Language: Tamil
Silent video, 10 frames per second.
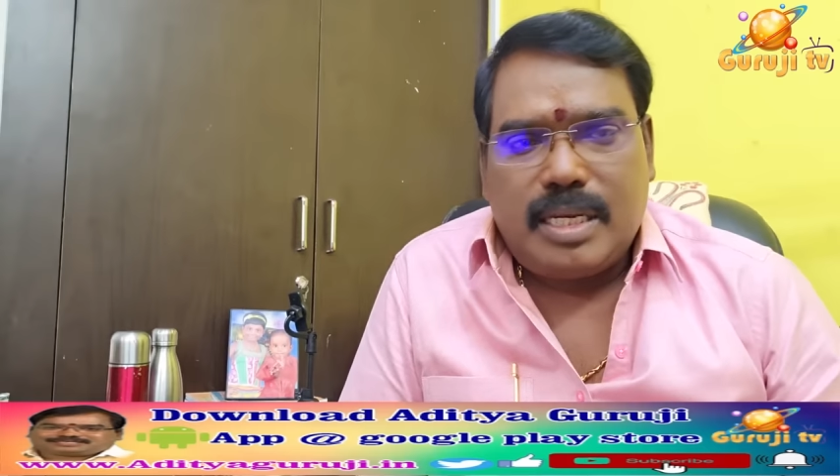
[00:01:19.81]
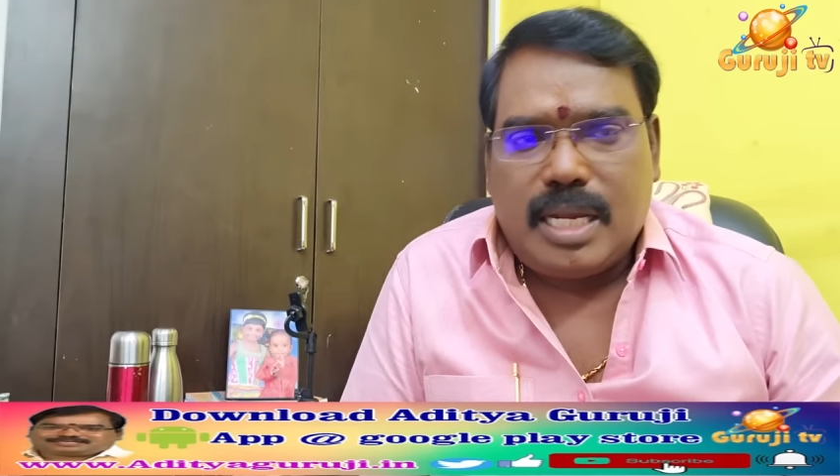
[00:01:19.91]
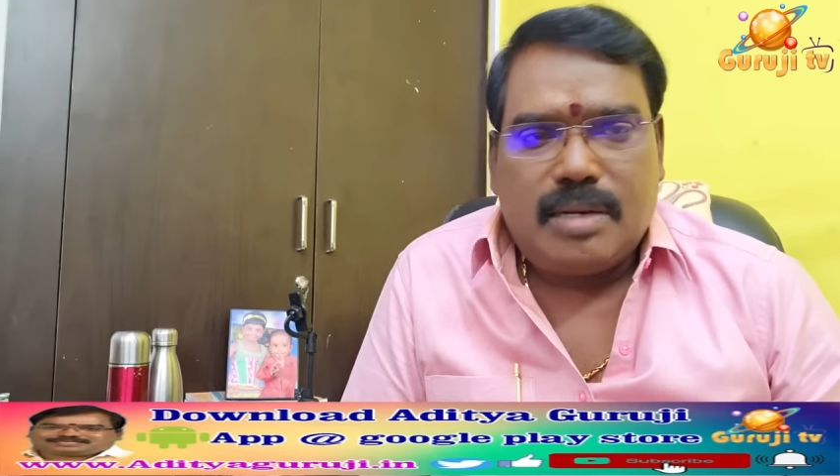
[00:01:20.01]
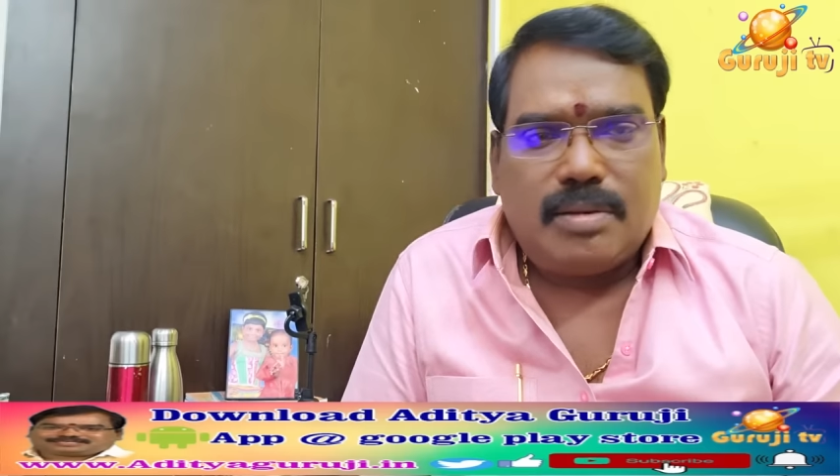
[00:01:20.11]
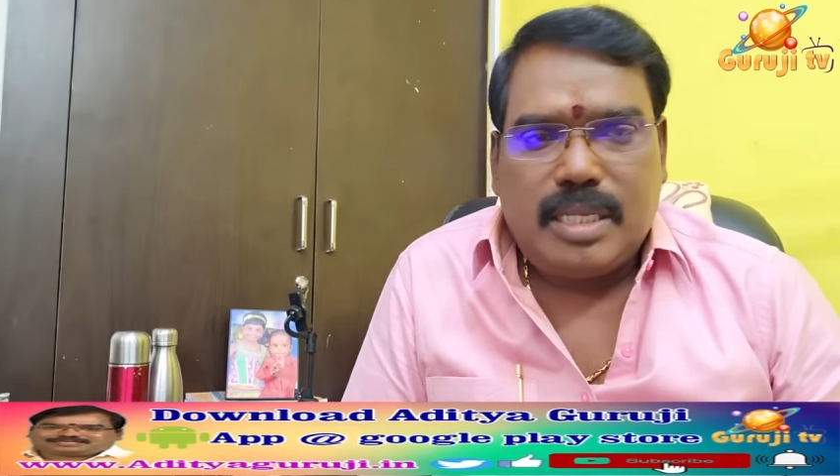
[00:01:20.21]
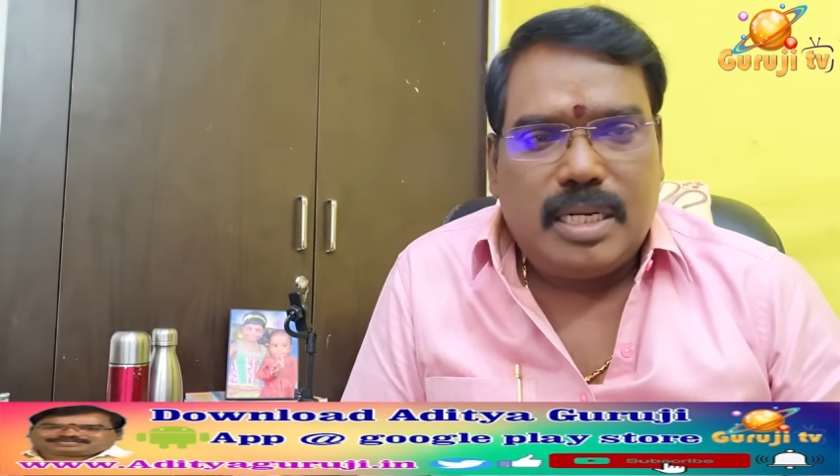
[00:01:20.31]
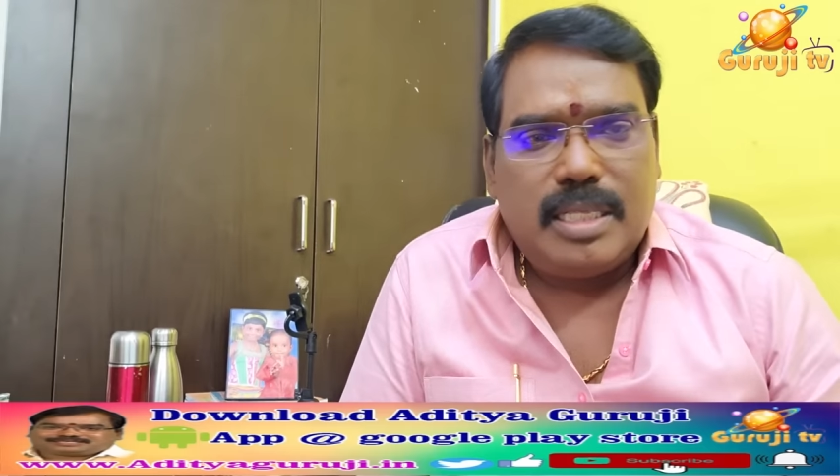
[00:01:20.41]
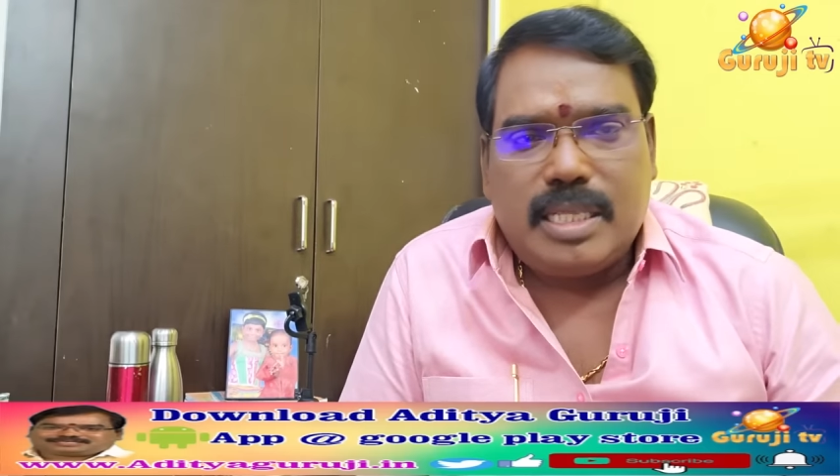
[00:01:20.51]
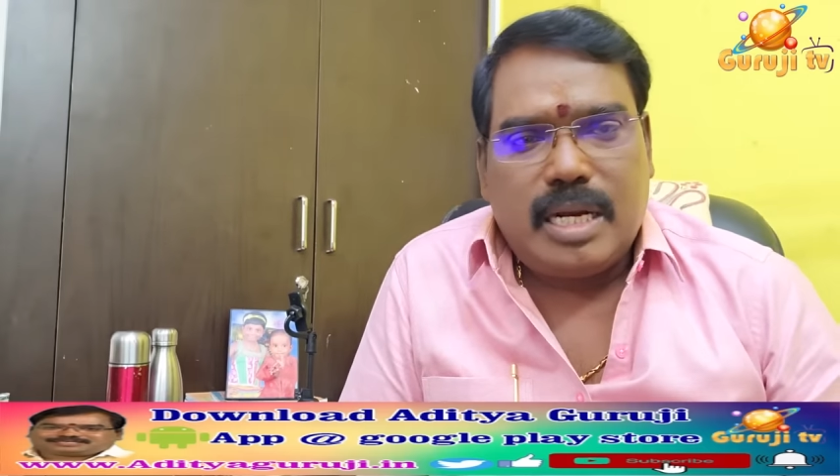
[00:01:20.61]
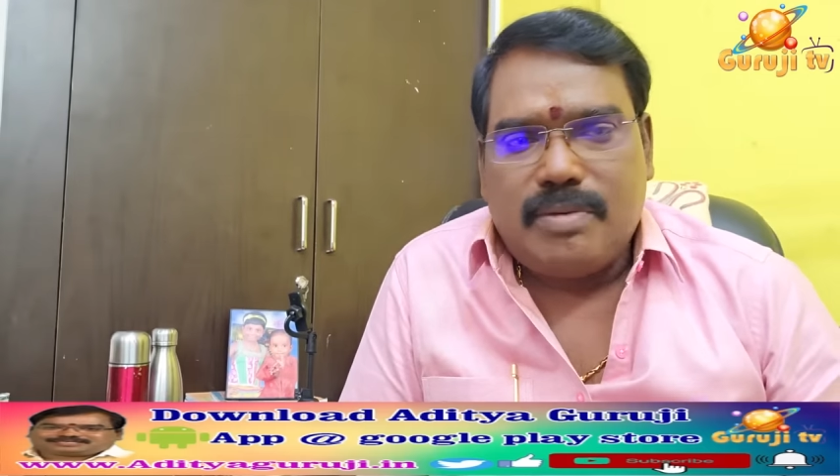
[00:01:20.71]
நான் வந்து
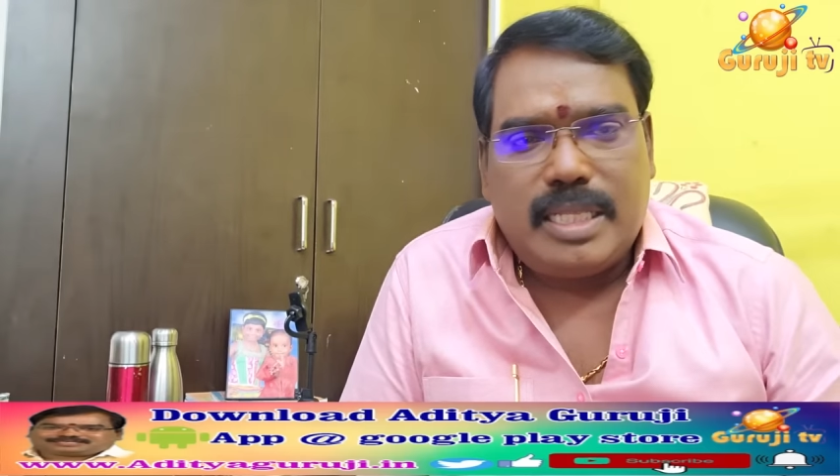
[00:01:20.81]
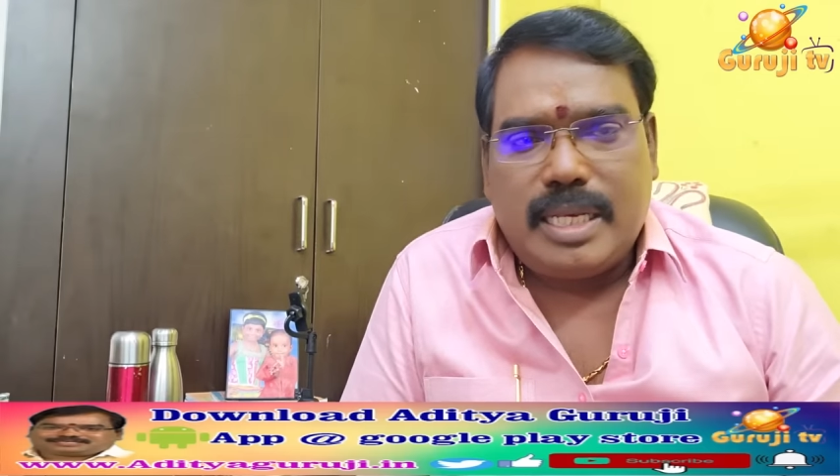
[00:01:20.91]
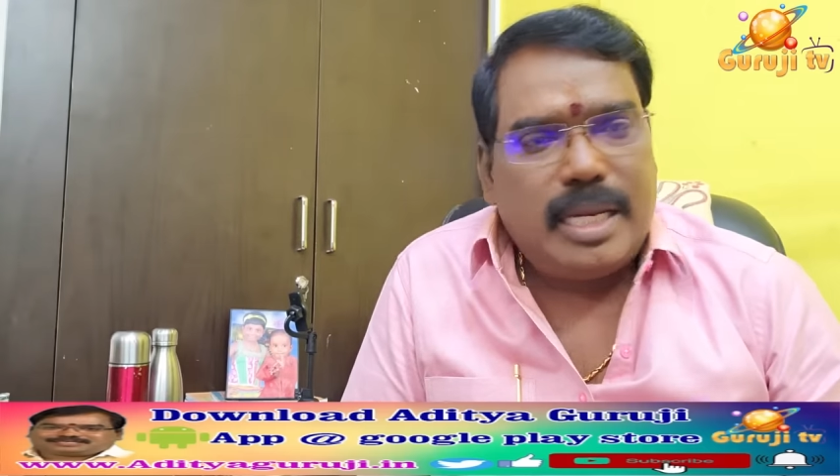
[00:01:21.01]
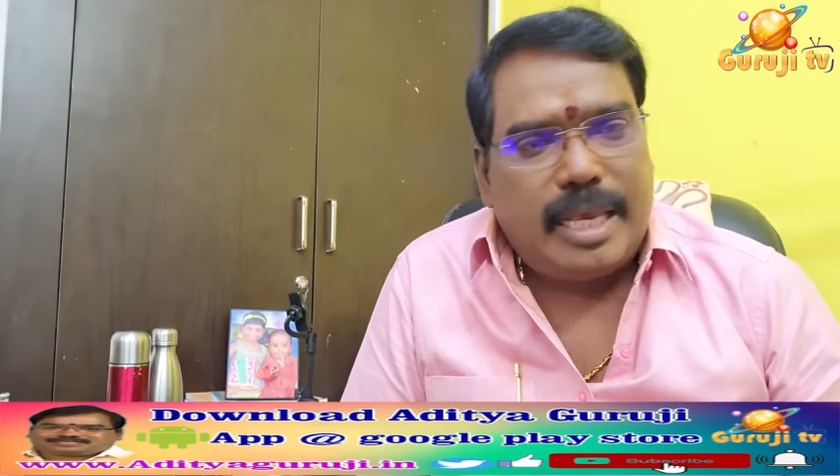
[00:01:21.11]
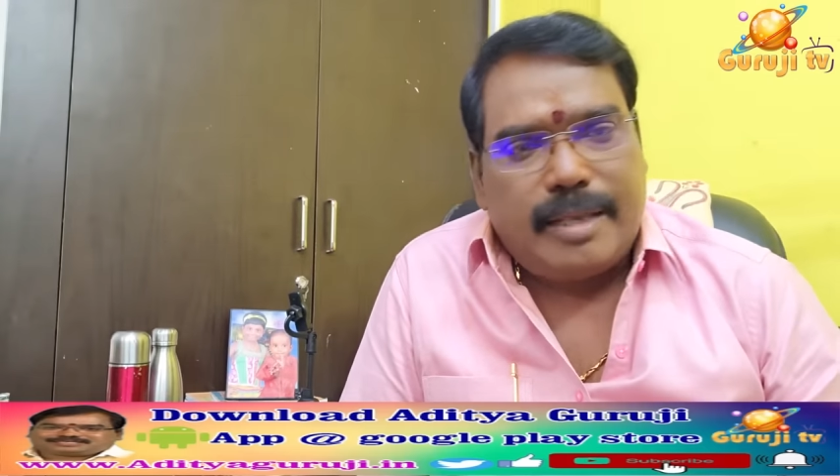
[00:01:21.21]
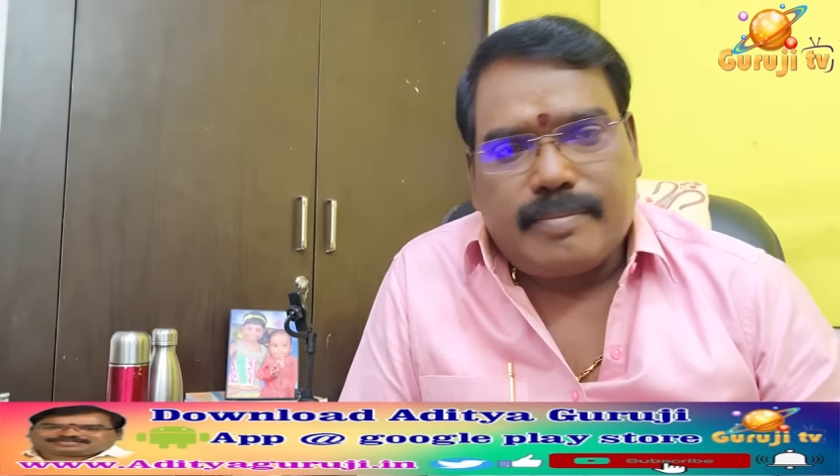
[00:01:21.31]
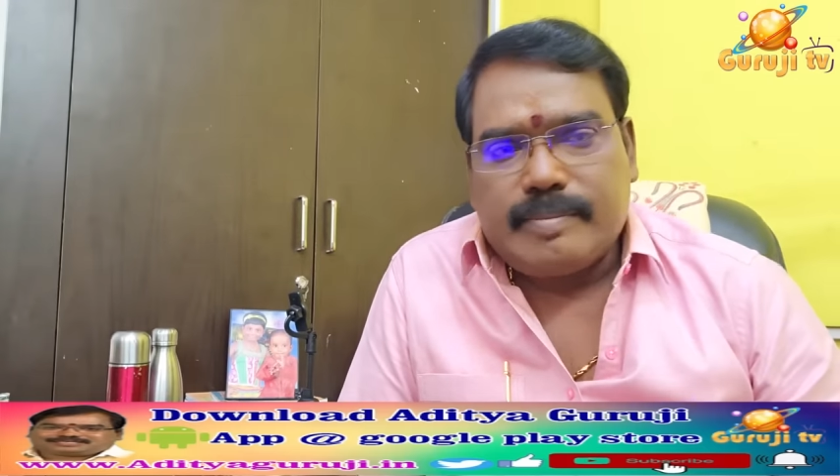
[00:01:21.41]
எடுத்தாள்வது இல்லை